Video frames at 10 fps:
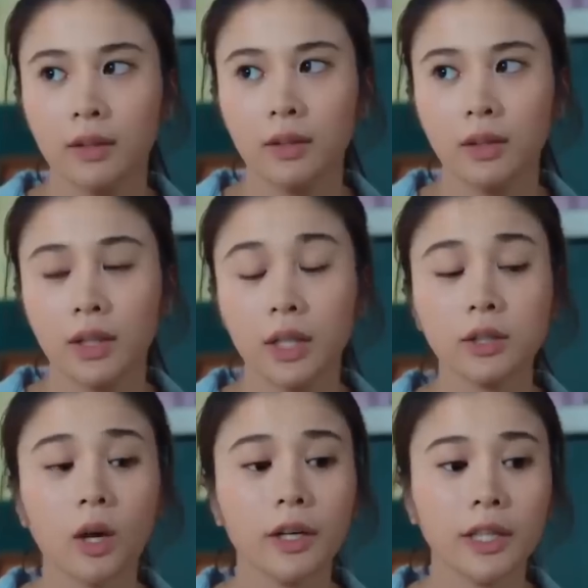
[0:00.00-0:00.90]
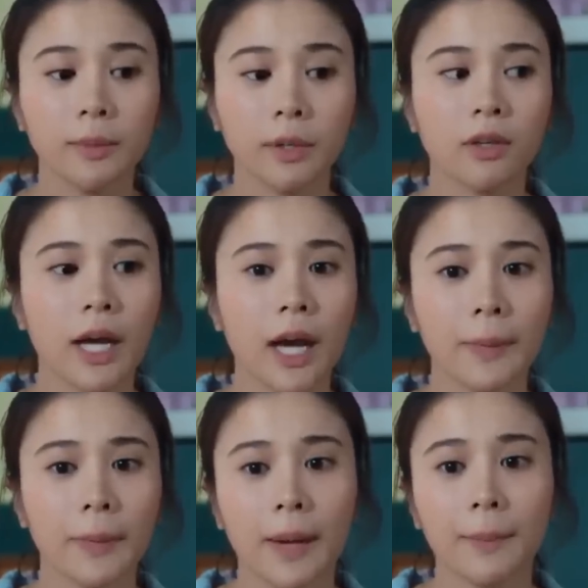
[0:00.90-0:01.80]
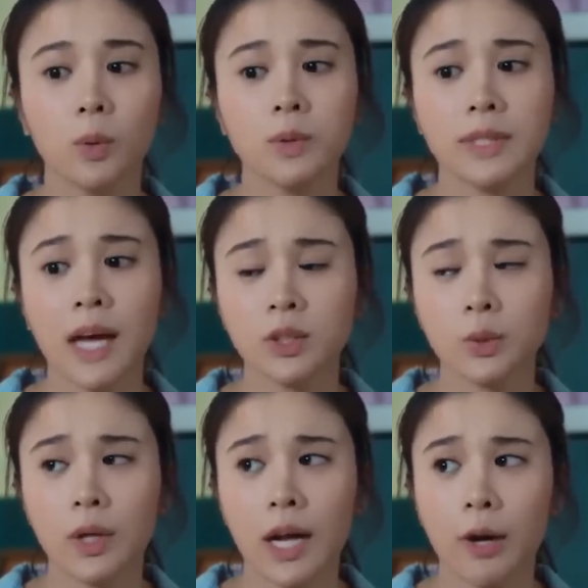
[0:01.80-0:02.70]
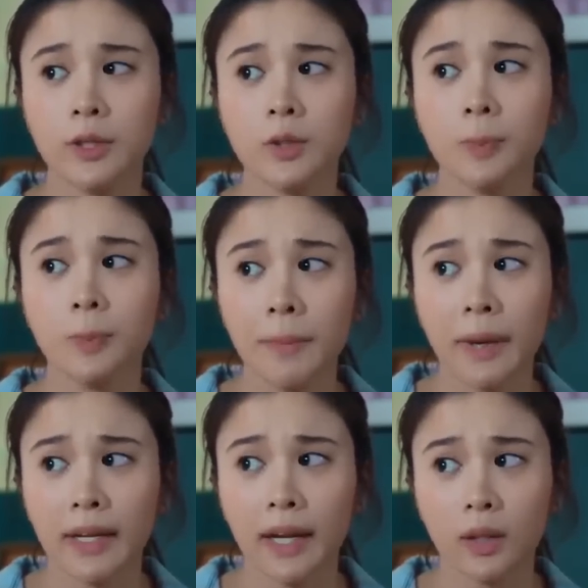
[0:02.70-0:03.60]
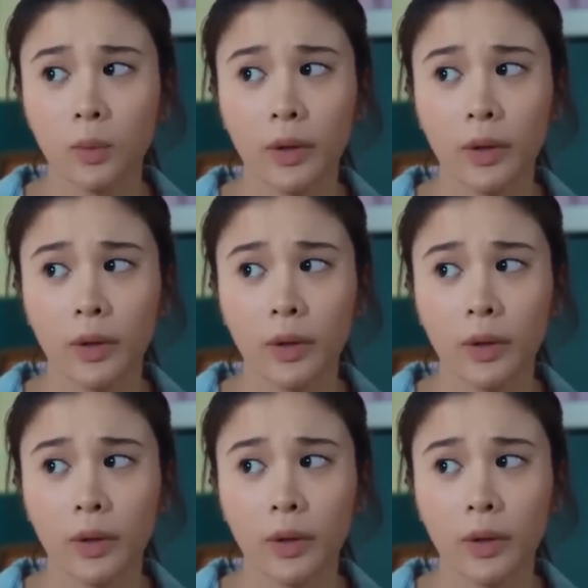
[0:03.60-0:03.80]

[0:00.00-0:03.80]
sa kolehiyo at nagtatrabaho isang part-time ngunit natatakot siyang